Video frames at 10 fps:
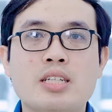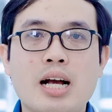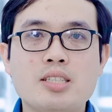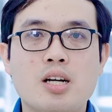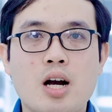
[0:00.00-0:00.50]
về
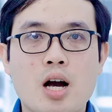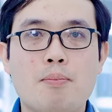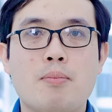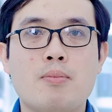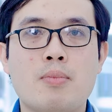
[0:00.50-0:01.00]
các trường
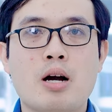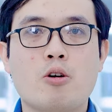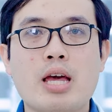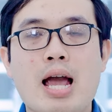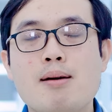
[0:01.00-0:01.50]
hợp mà
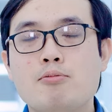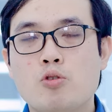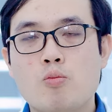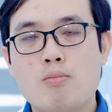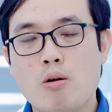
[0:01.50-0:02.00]
có thể áp
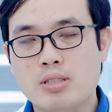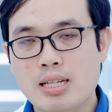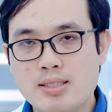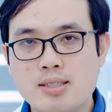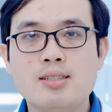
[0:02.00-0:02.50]
dụng bọc
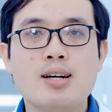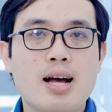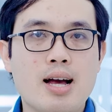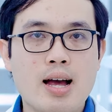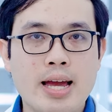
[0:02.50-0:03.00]
dán sứ
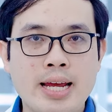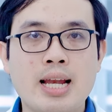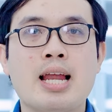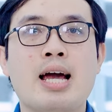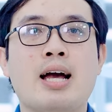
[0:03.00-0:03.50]
hay
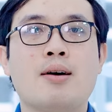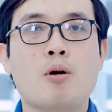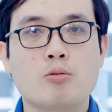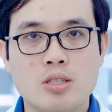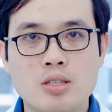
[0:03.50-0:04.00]
là
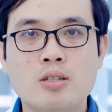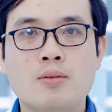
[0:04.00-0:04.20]
bọc sứ.